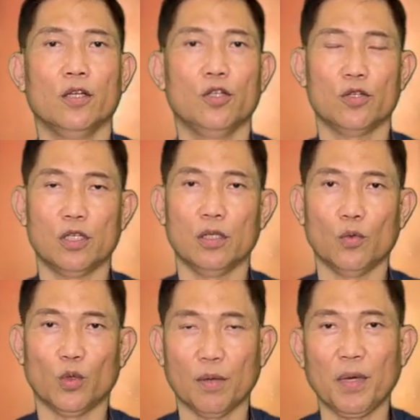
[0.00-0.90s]
就是
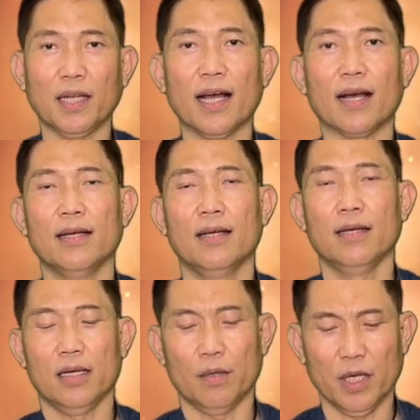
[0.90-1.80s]
我的弥娜，
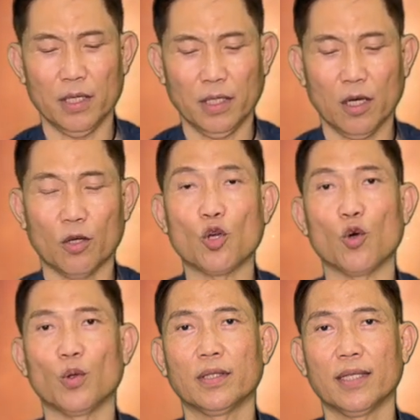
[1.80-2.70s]
你们要
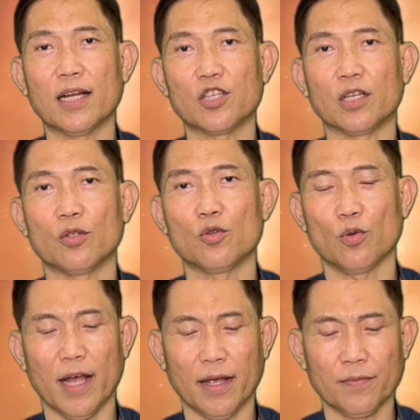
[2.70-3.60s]
从那城
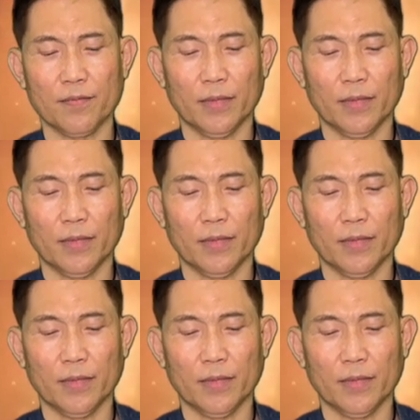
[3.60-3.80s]
出来。